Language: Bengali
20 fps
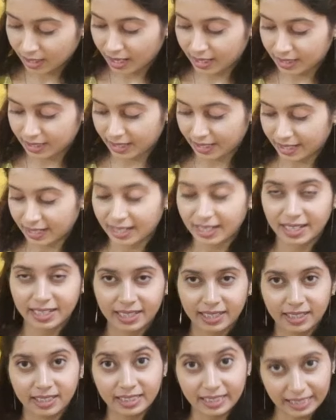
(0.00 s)
আচ্ছা এখানে
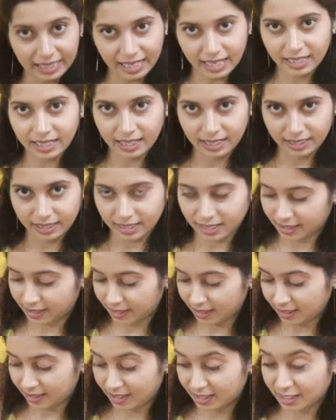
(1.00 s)
একটা দিয়া দানি
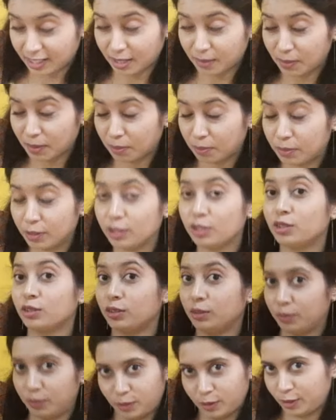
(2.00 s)
আছে যেটা আমার
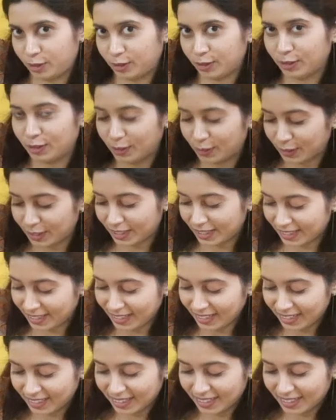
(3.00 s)
ভীষণ পছন্দ হয়েছে